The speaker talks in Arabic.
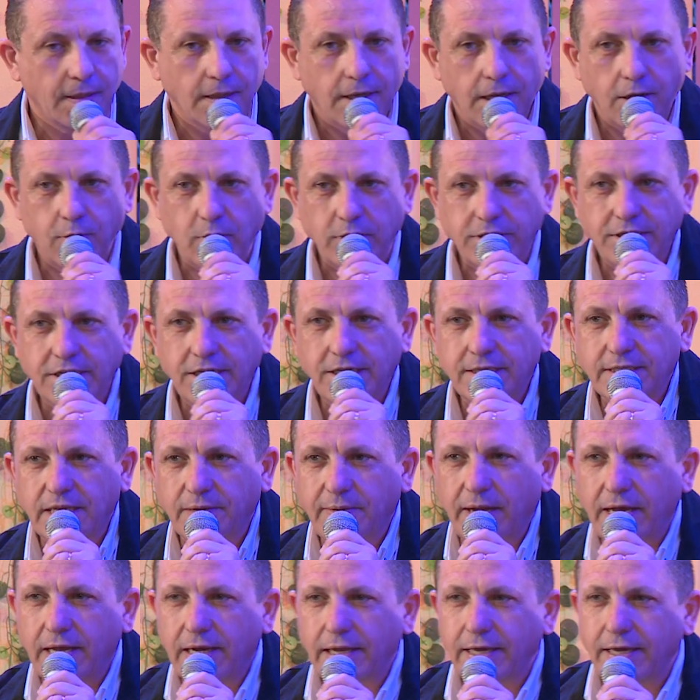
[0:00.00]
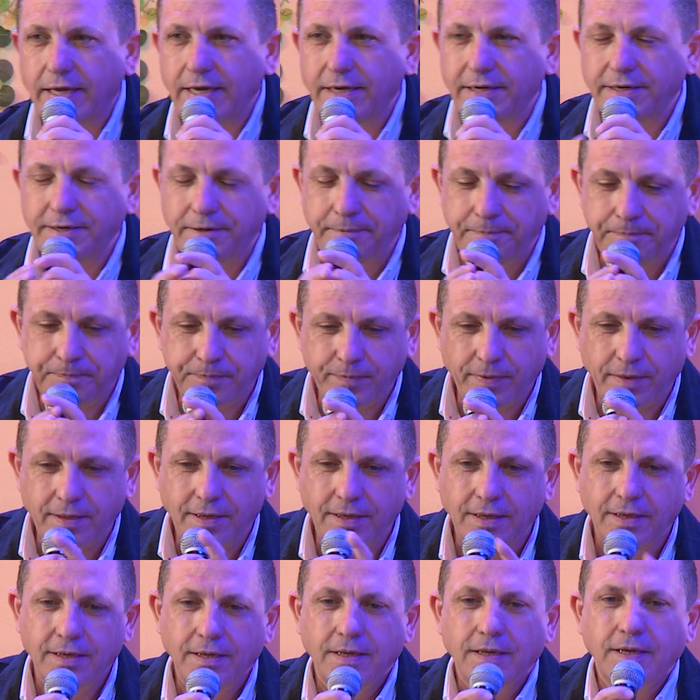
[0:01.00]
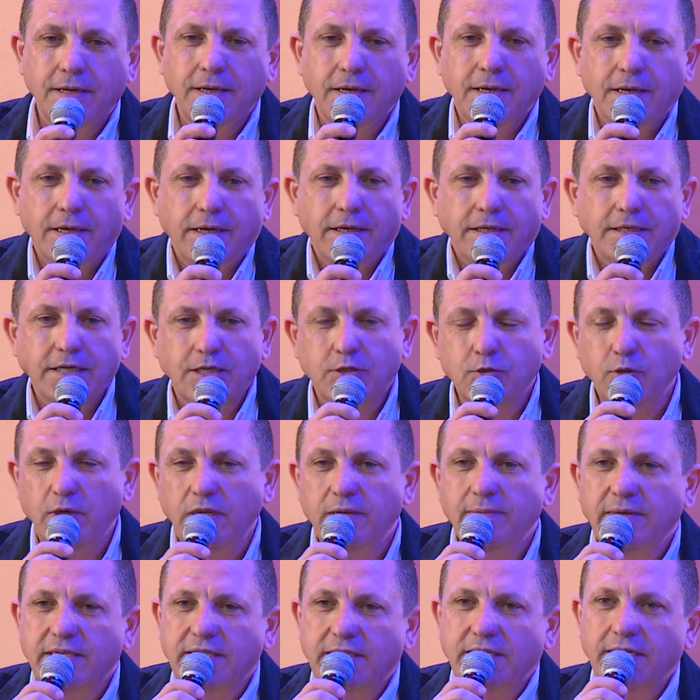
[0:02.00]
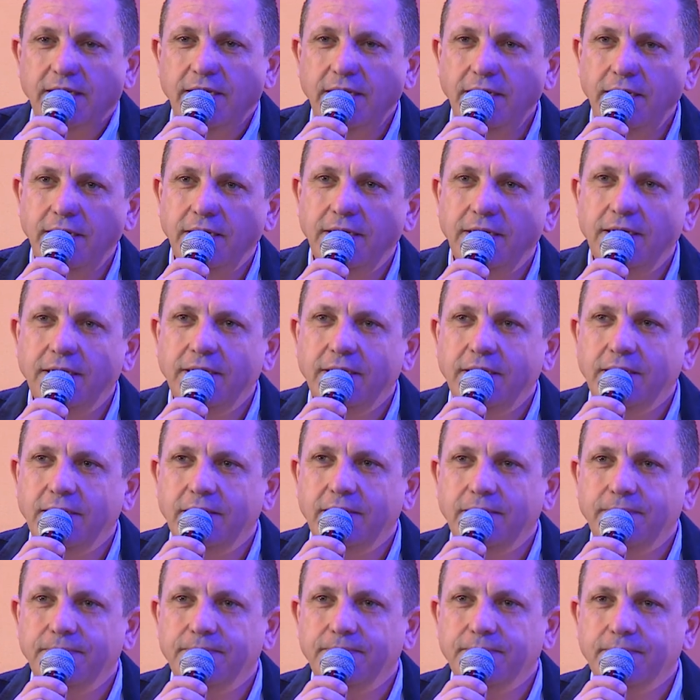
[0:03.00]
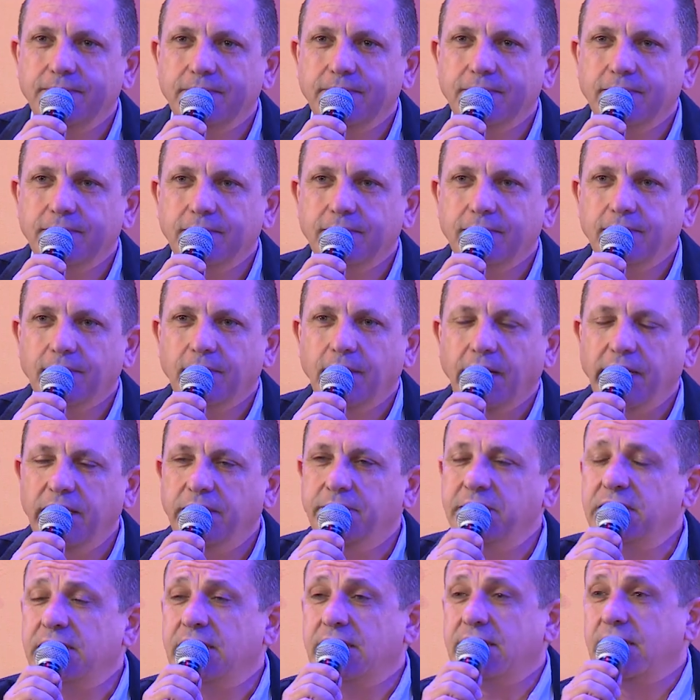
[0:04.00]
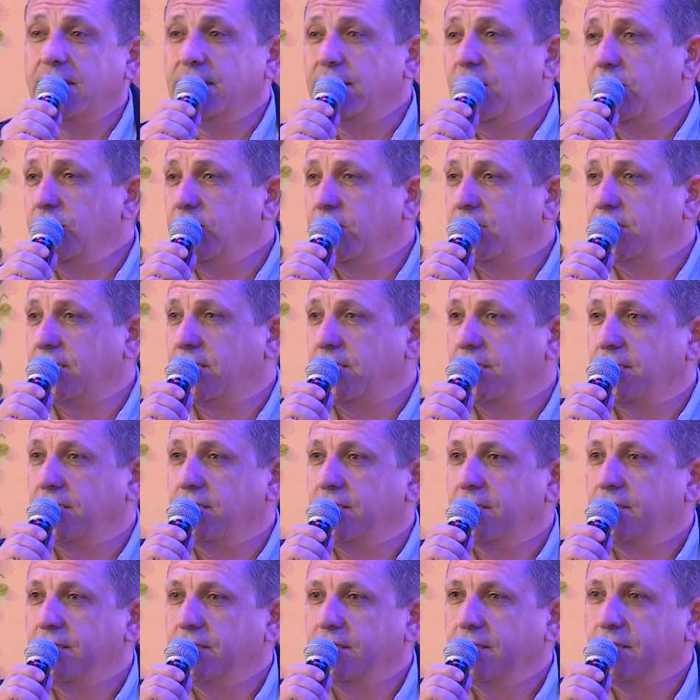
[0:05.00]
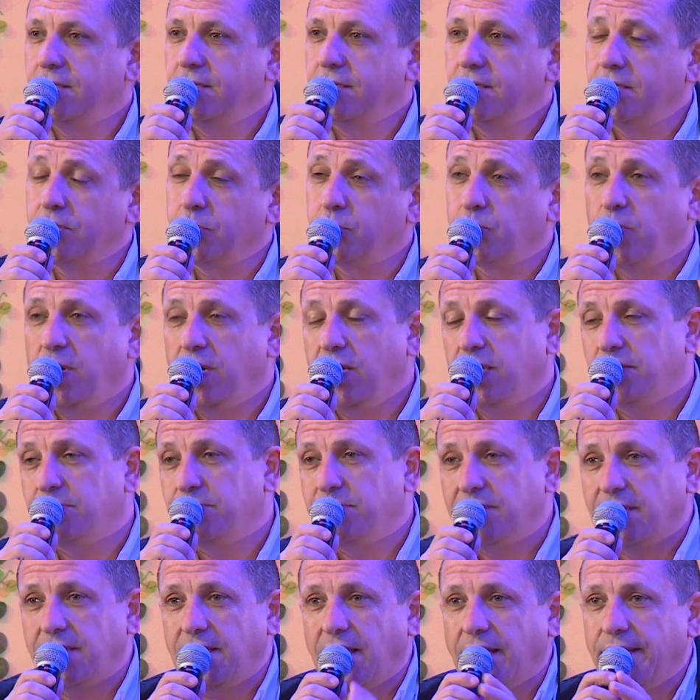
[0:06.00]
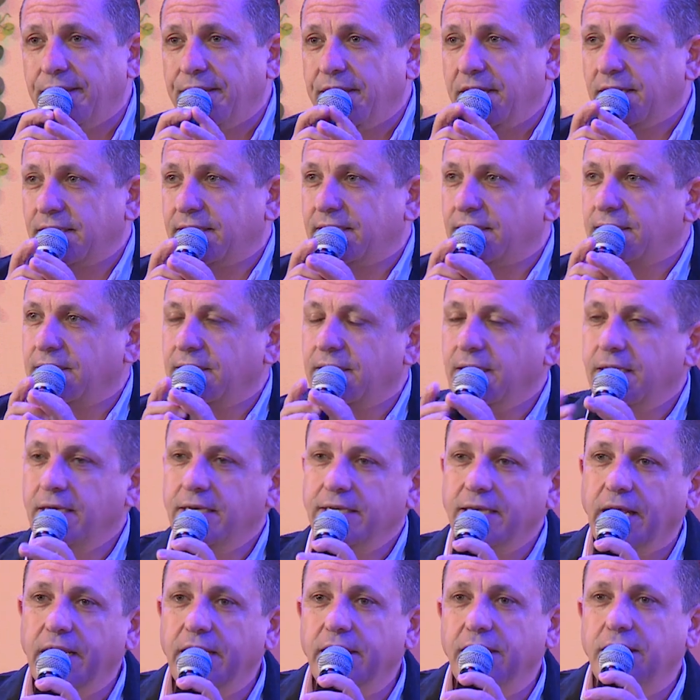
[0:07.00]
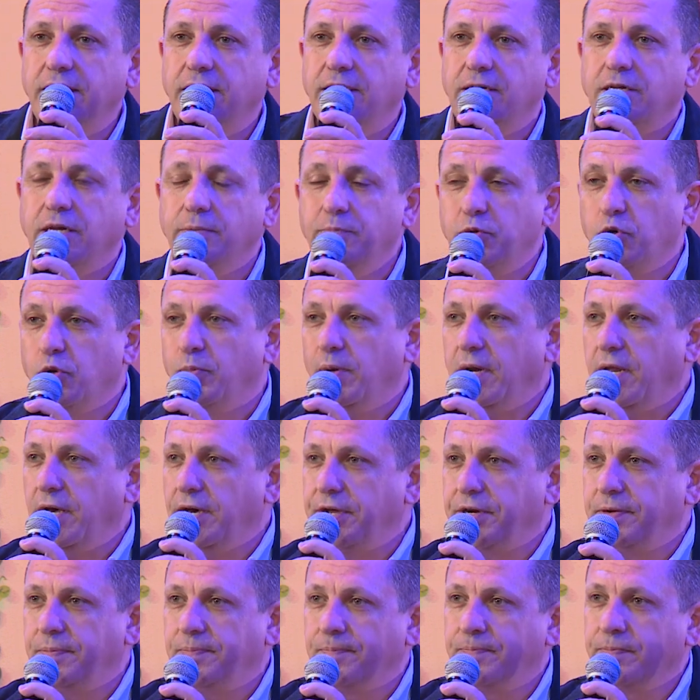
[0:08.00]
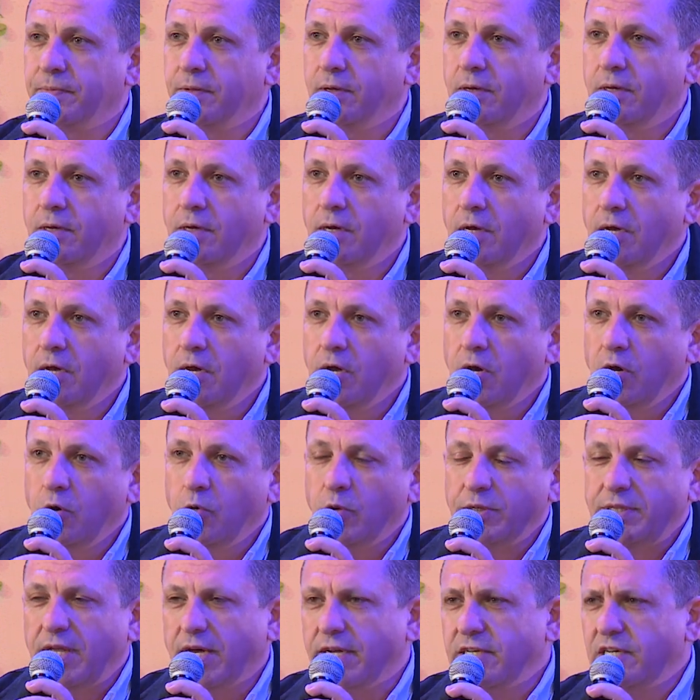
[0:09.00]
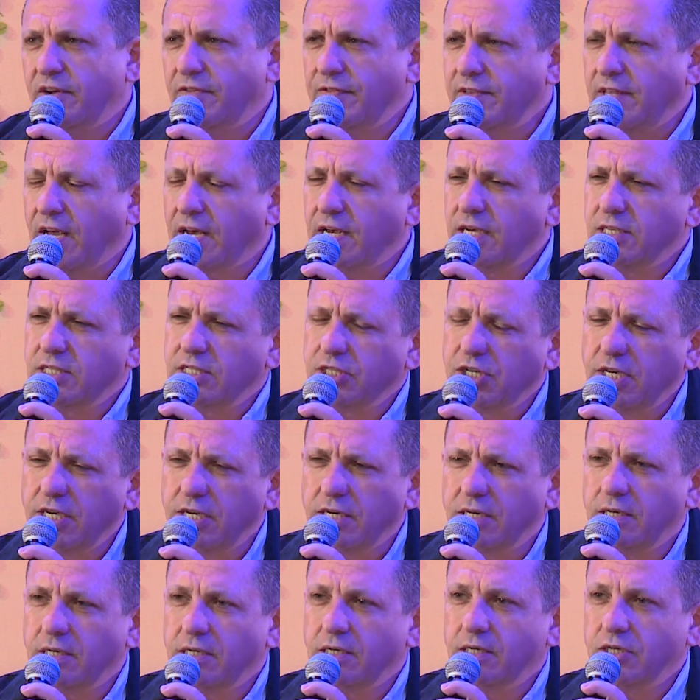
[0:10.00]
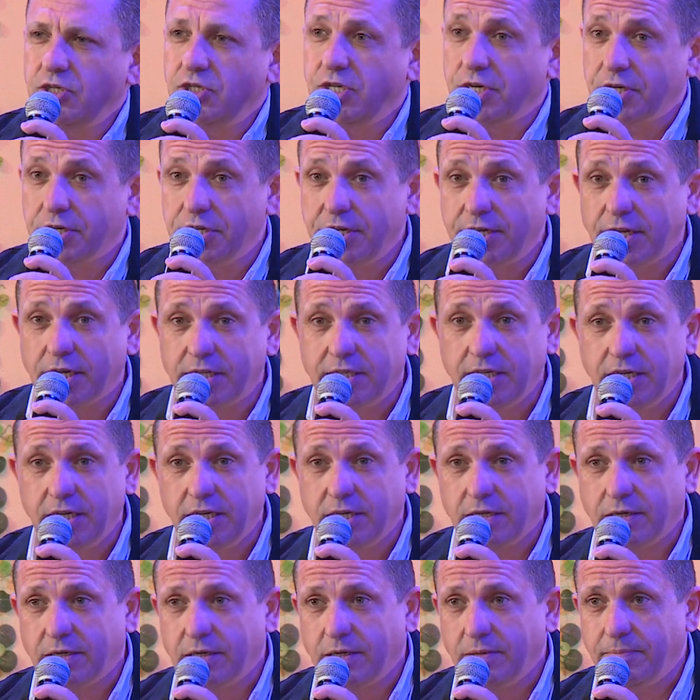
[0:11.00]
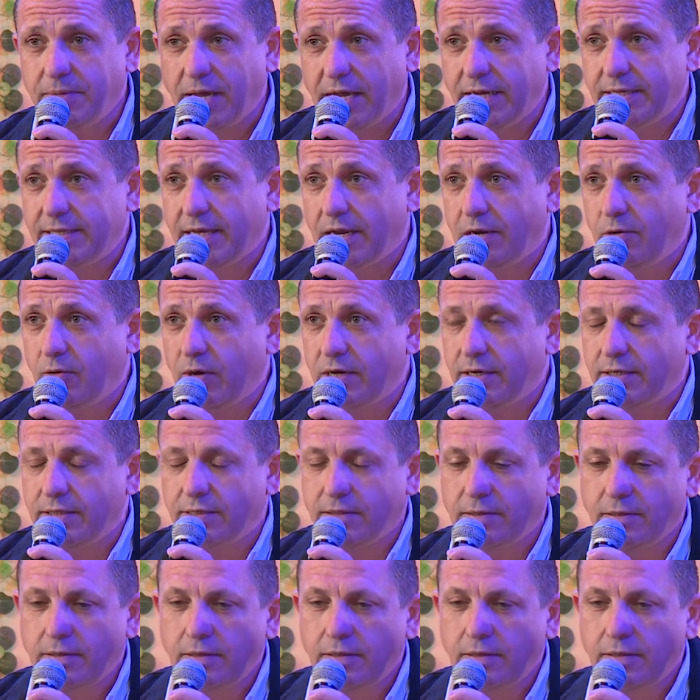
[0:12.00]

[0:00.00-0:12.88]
أول شيء صباح الخير يسوع المسيح آه، أنا من 19 سنة كنت واحد مثل هالناس يلي كبروا بالحرب وتعرفت على أشياء شريرة كثير بهيدا الوقت